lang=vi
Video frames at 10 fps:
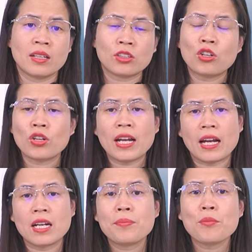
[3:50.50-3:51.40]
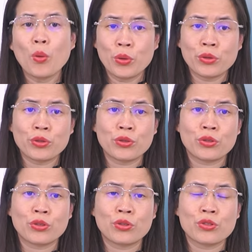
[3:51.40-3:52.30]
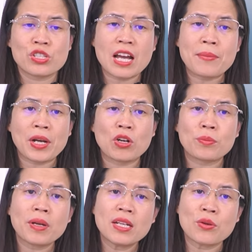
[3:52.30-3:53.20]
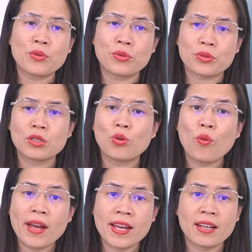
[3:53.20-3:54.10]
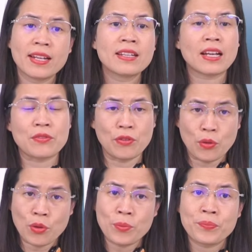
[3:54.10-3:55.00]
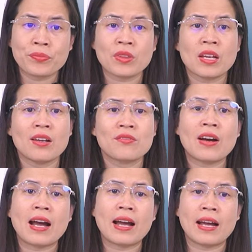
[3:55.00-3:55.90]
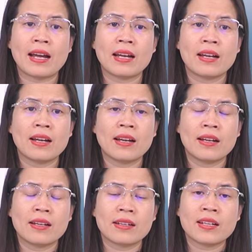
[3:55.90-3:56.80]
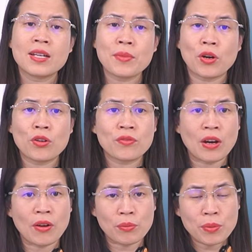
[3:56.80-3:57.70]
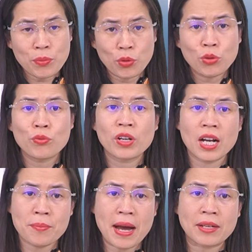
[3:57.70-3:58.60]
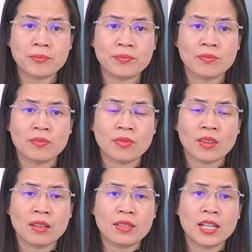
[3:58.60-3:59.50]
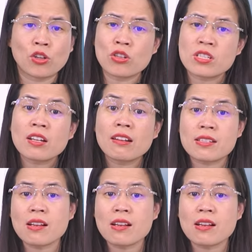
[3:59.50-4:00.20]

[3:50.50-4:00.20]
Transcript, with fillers: con nói là lớp 4 cha mẹ con bắt đầu từ quê lên thành phố và khi mà con vào học lớp 4 cùng với các bạn thì con rất là